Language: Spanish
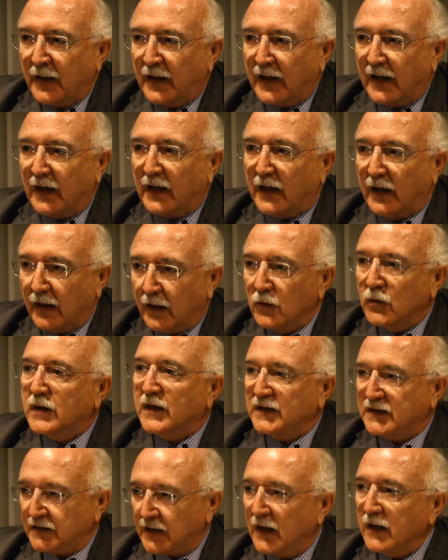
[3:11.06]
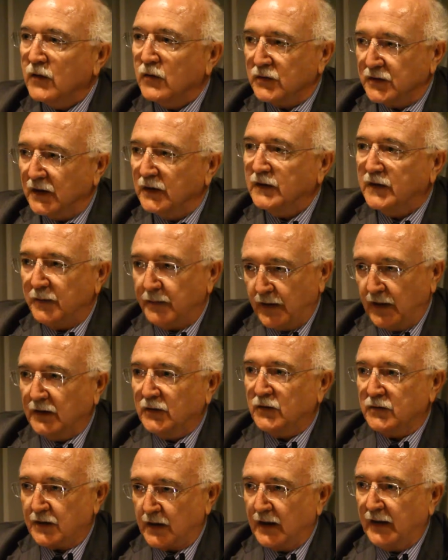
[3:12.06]
que creo que está en los
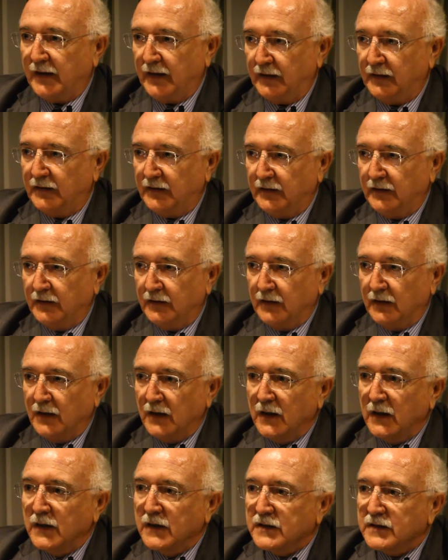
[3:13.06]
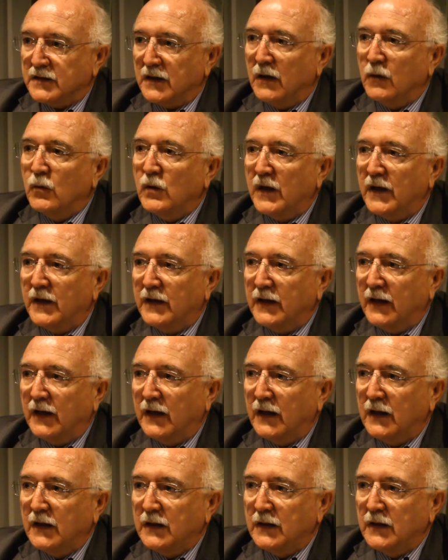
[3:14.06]
sentimientos de la gente, sea una
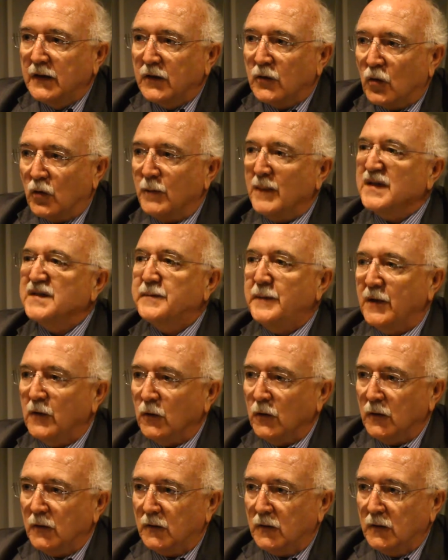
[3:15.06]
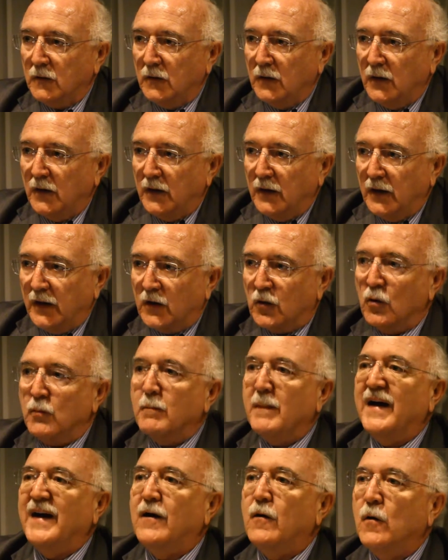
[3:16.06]
idea con más vigor y
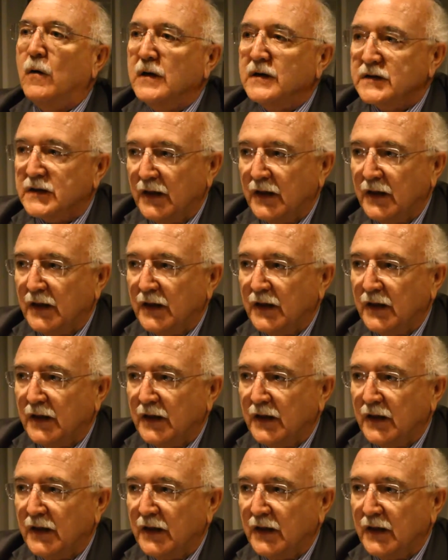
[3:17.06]
con mejores